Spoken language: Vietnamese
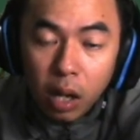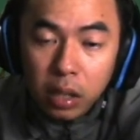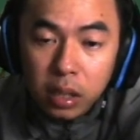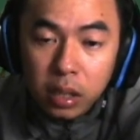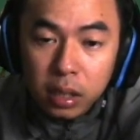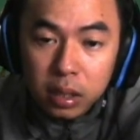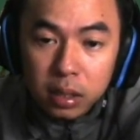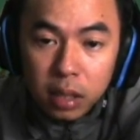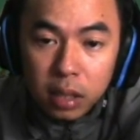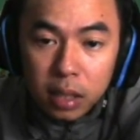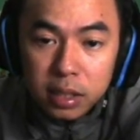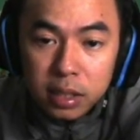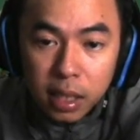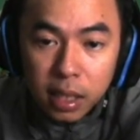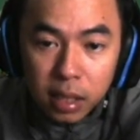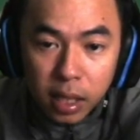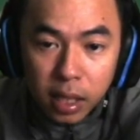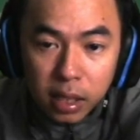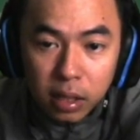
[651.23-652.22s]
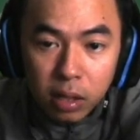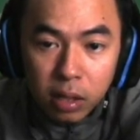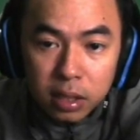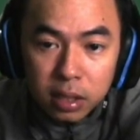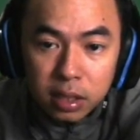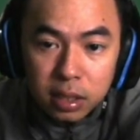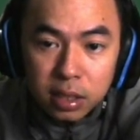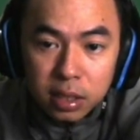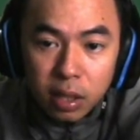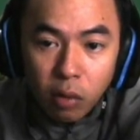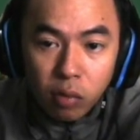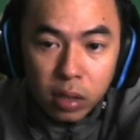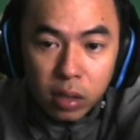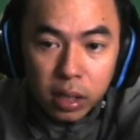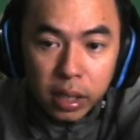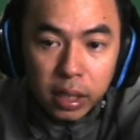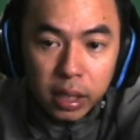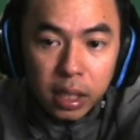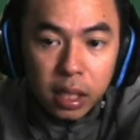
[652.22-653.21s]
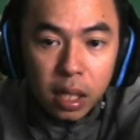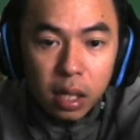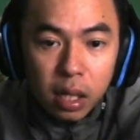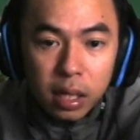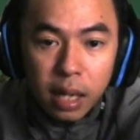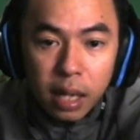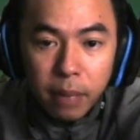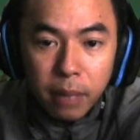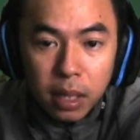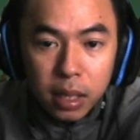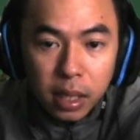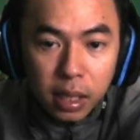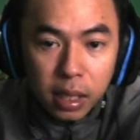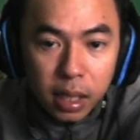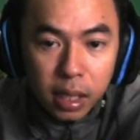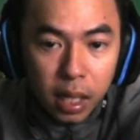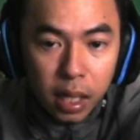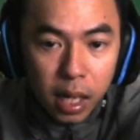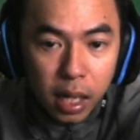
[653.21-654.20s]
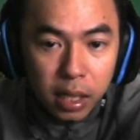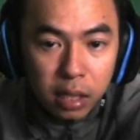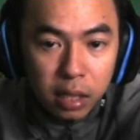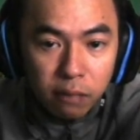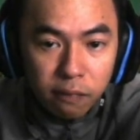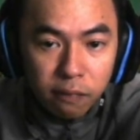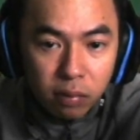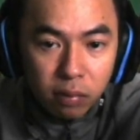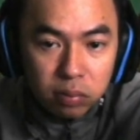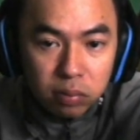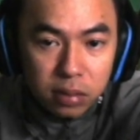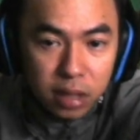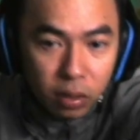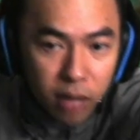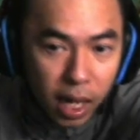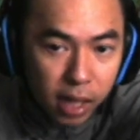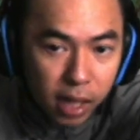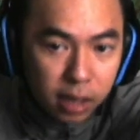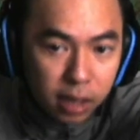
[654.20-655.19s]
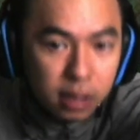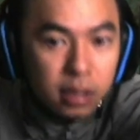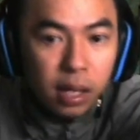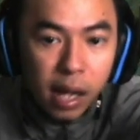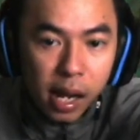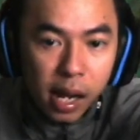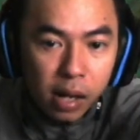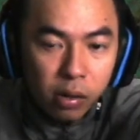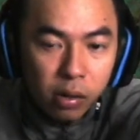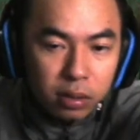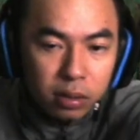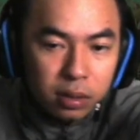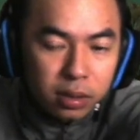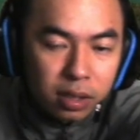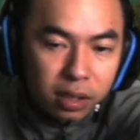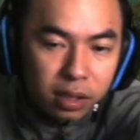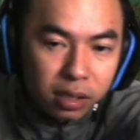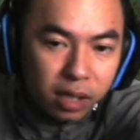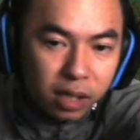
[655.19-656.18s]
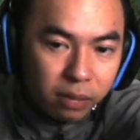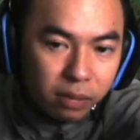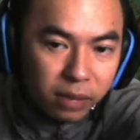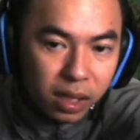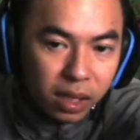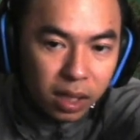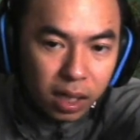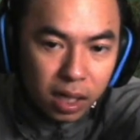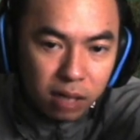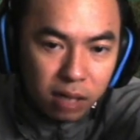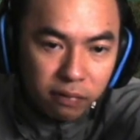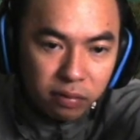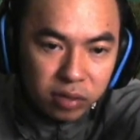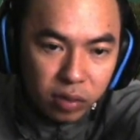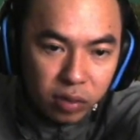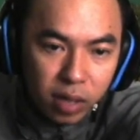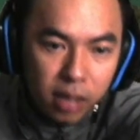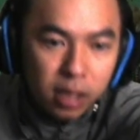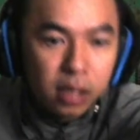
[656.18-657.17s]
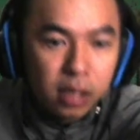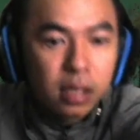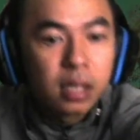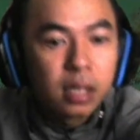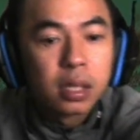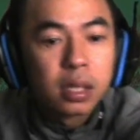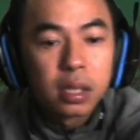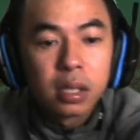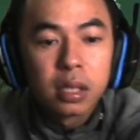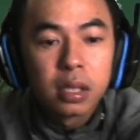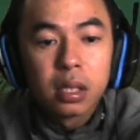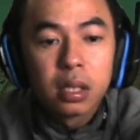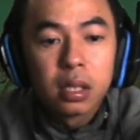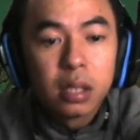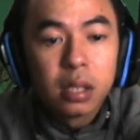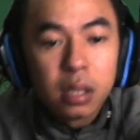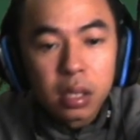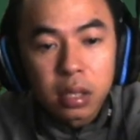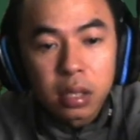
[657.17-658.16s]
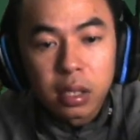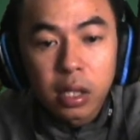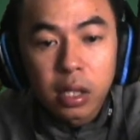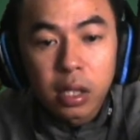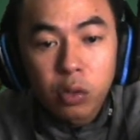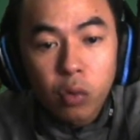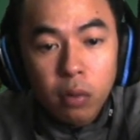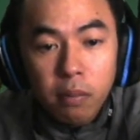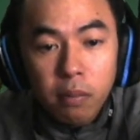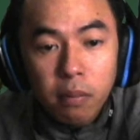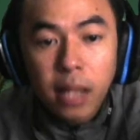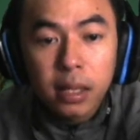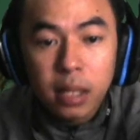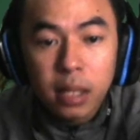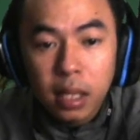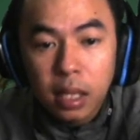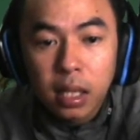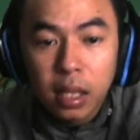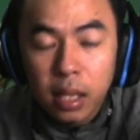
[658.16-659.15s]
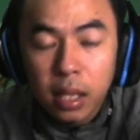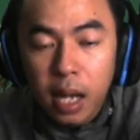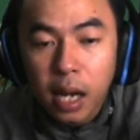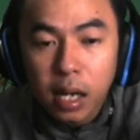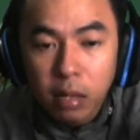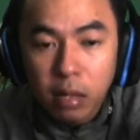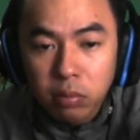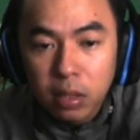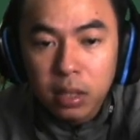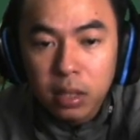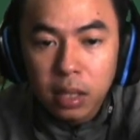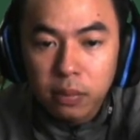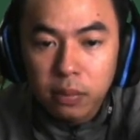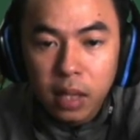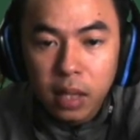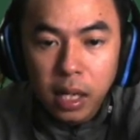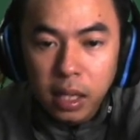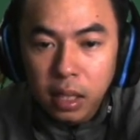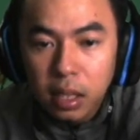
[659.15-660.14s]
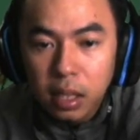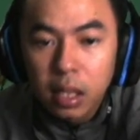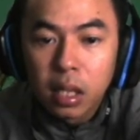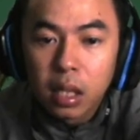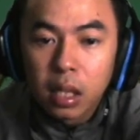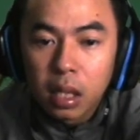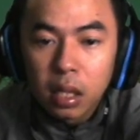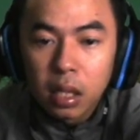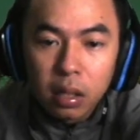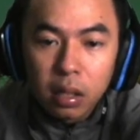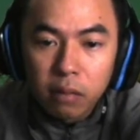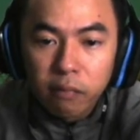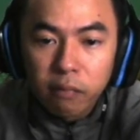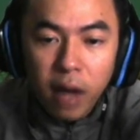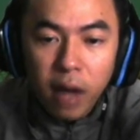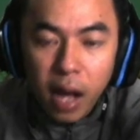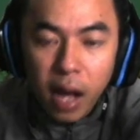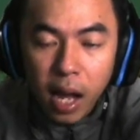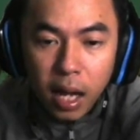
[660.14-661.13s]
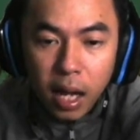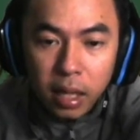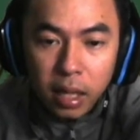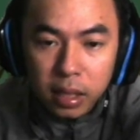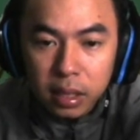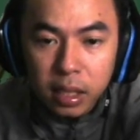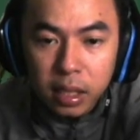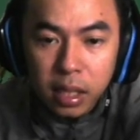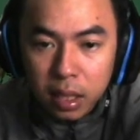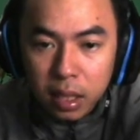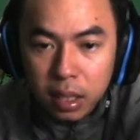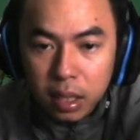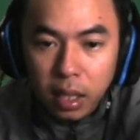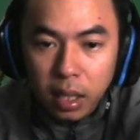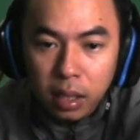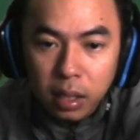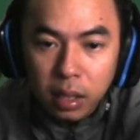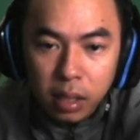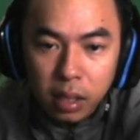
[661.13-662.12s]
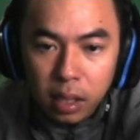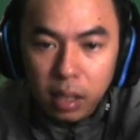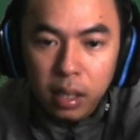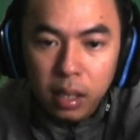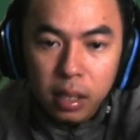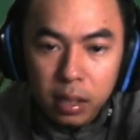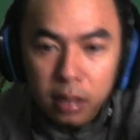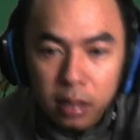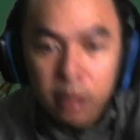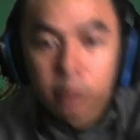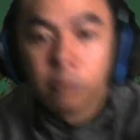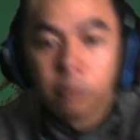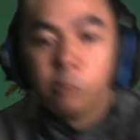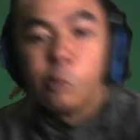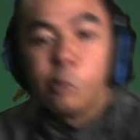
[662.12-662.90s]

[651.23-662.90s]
họ được xác định đó là sáu người gì đó đã mất tích gần đây trong vòng sáu tháng. À lộn, những người đã mất tích gần đây trong vòng sáu tháng chứ. Những cái cuốn băng thì đã không được tìm thấy và những cái hiện tượng gọi là